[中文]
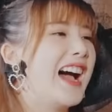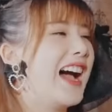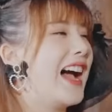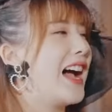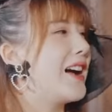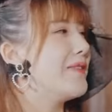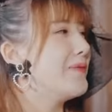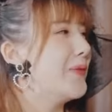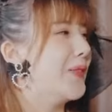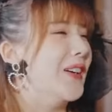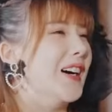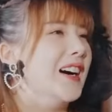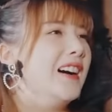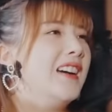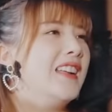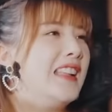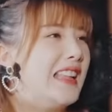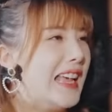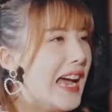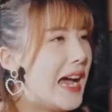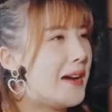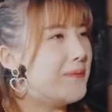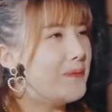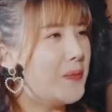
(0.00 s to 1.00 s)
阿婆，阿婆，
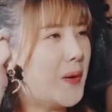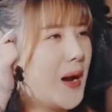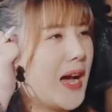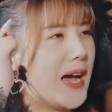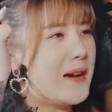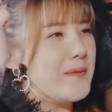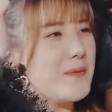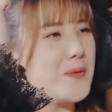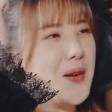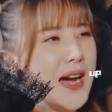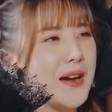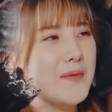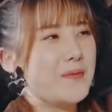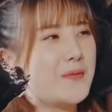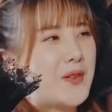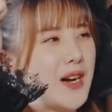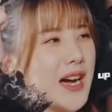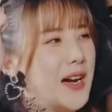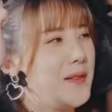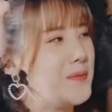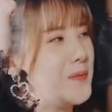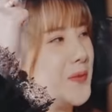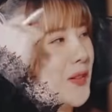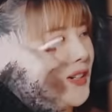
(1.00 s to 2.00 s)
阿婆，
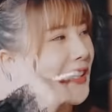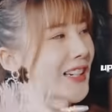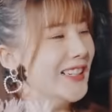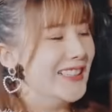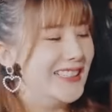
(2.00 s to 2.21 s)
阿婆，